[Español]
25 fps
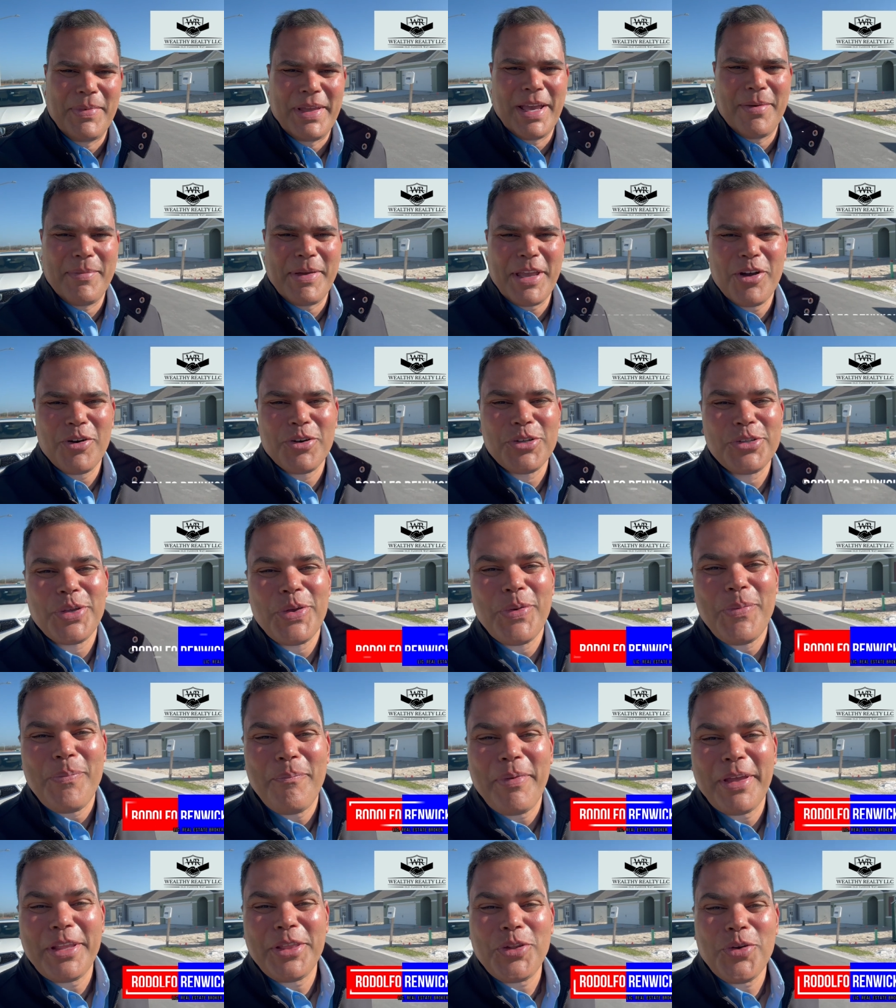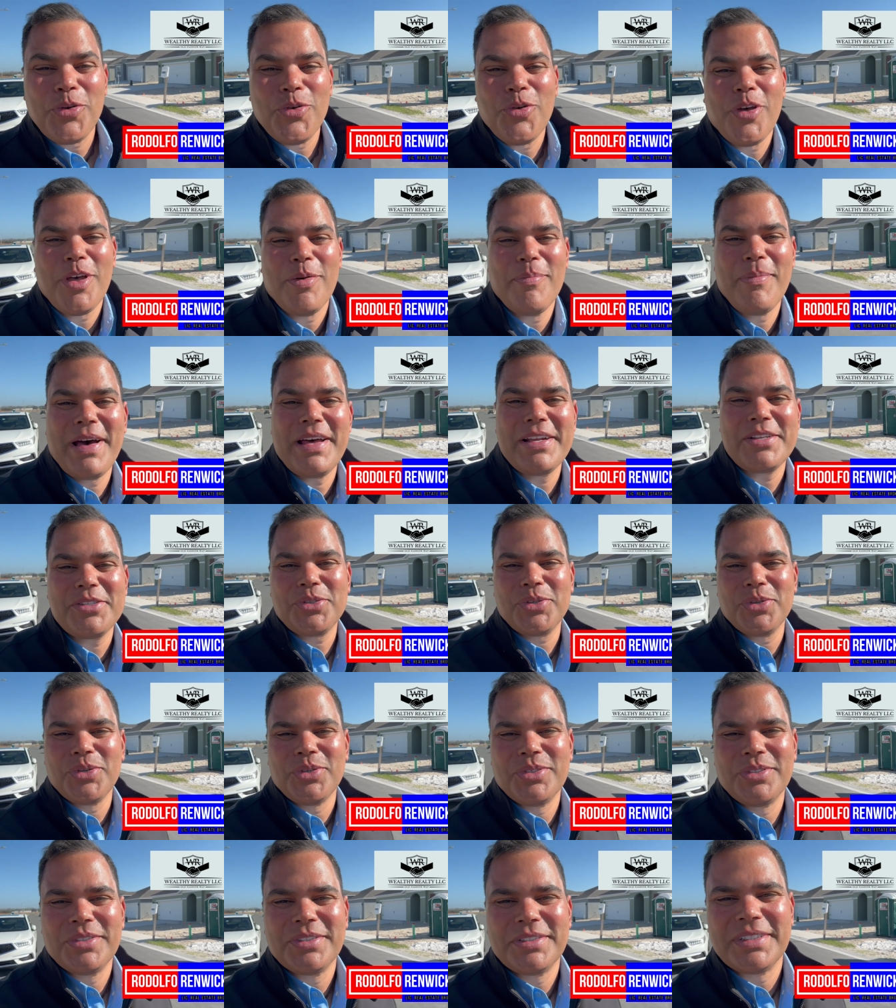Mis amigos, 21 de
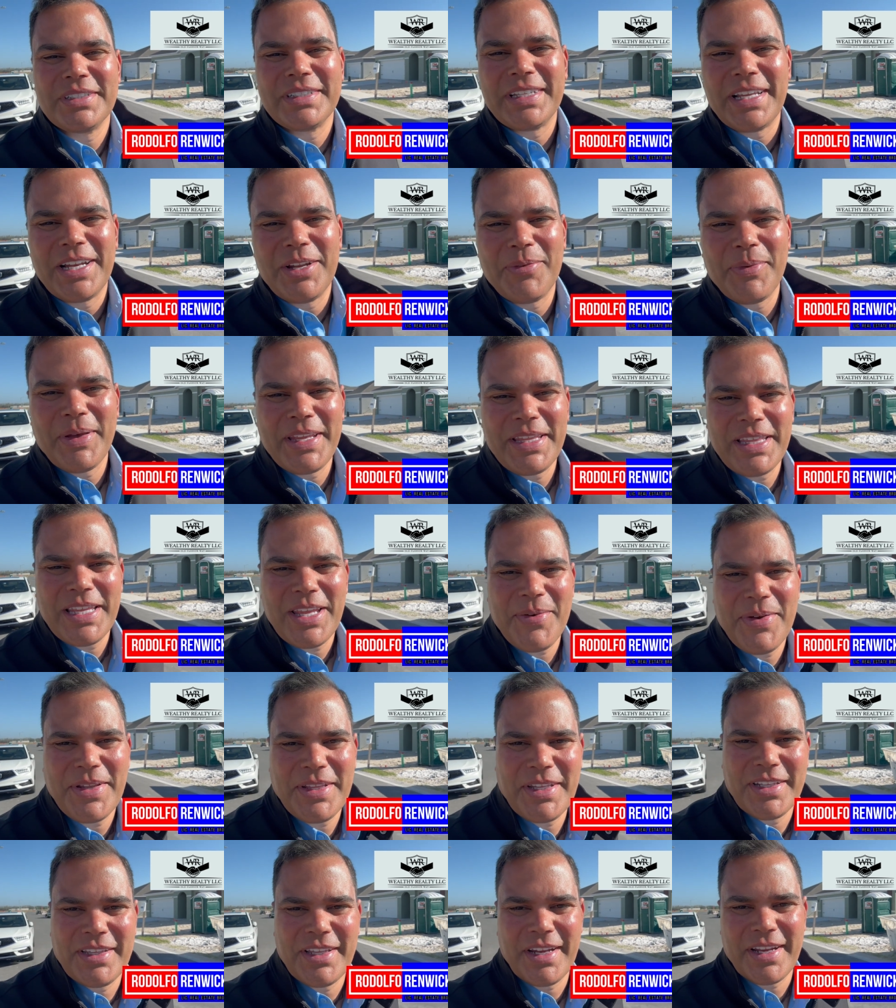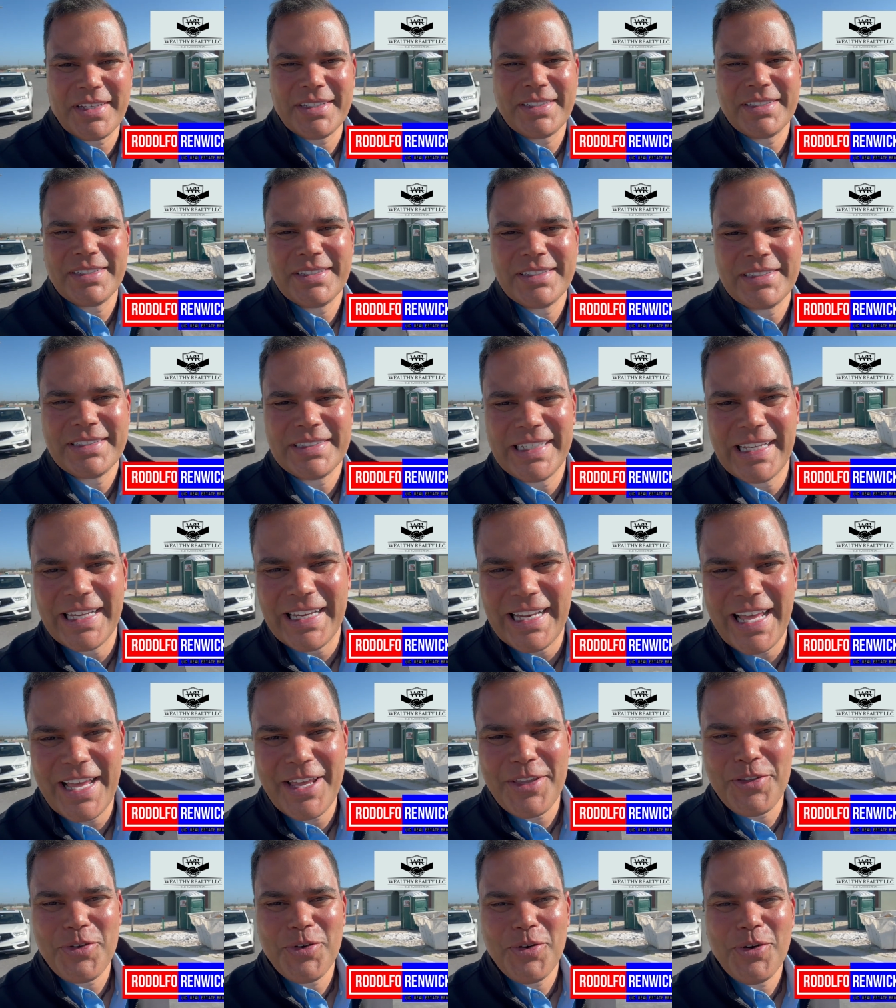marzo del 2023 y el
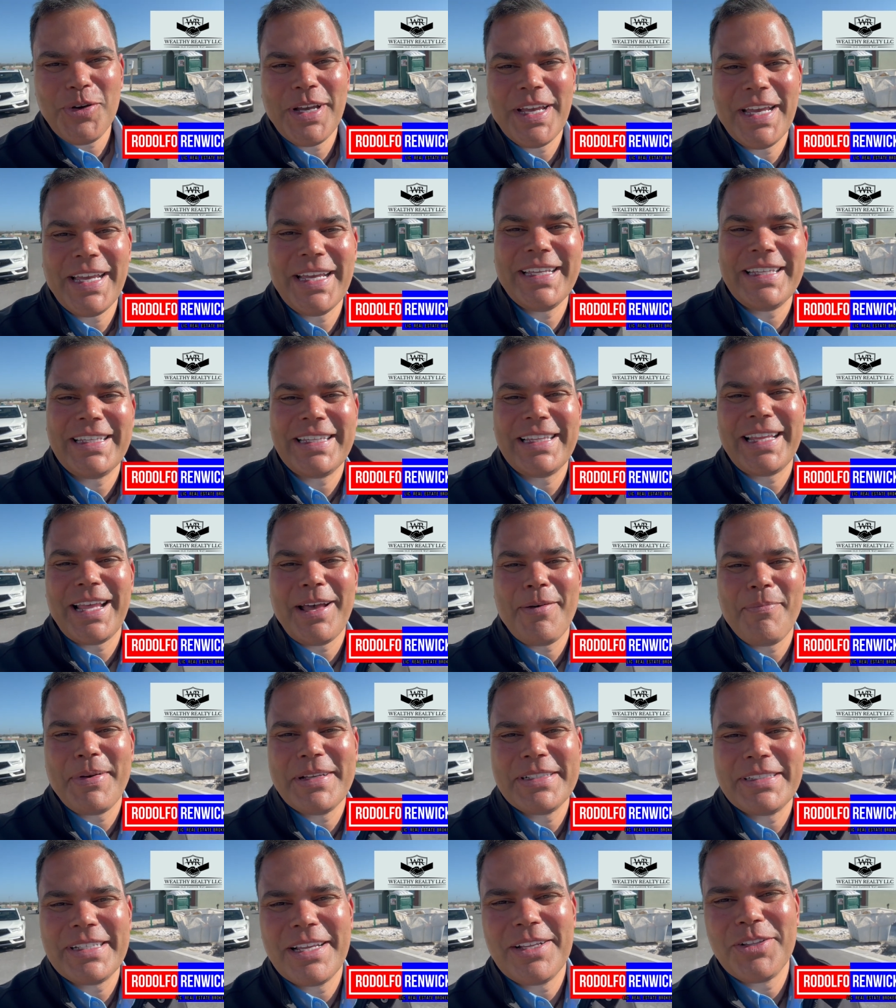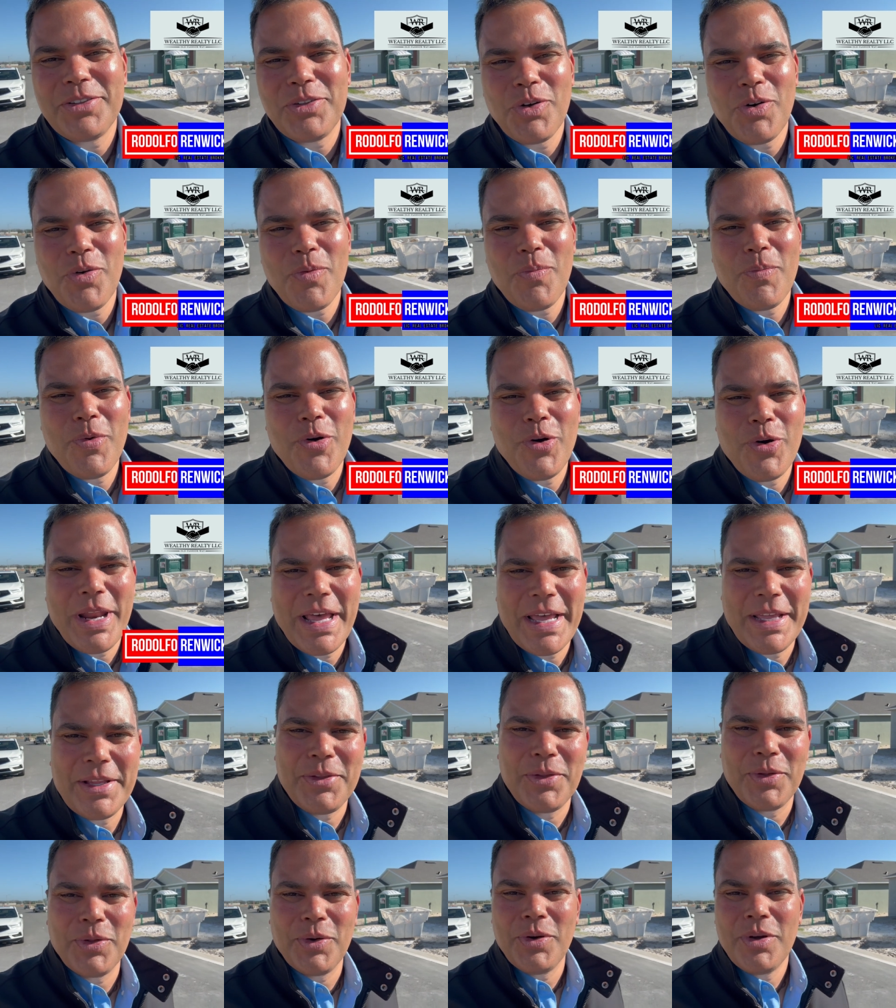año está pasando
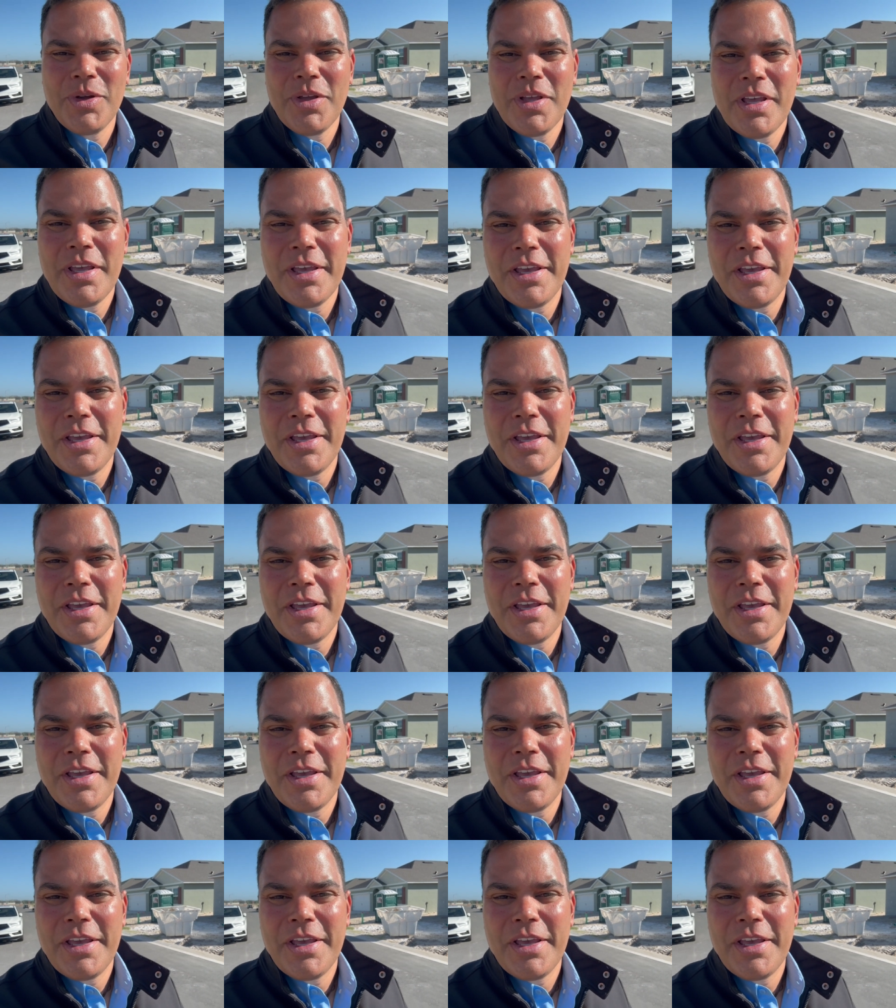volando.